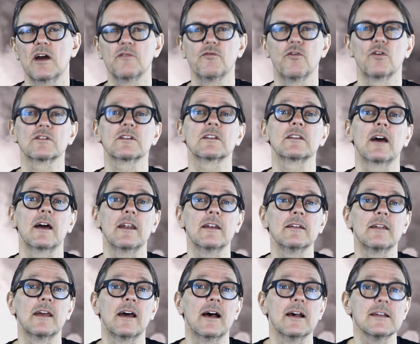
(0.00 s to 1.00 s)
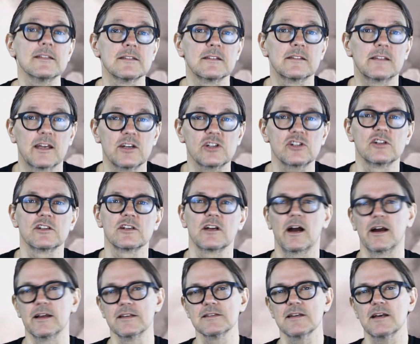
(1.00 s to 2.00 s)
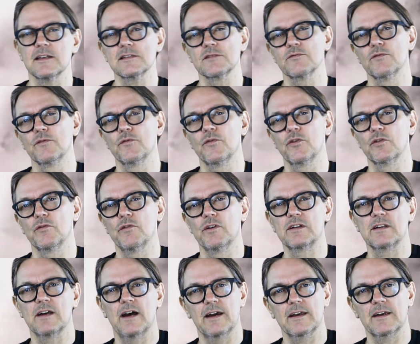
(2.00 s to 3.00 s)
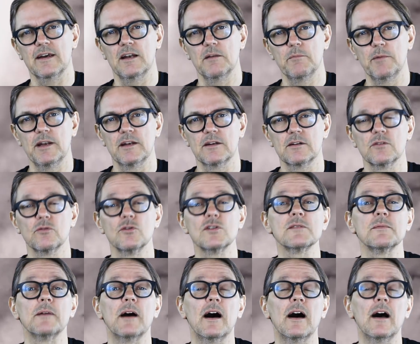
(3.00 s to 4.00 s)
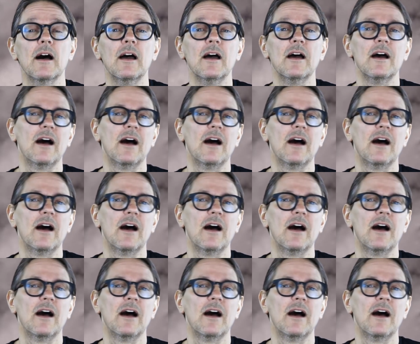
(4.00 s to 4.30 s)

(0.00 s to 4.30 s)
erfolgte dann der erste technische Einsatz von Photovoltaikelementen und zwar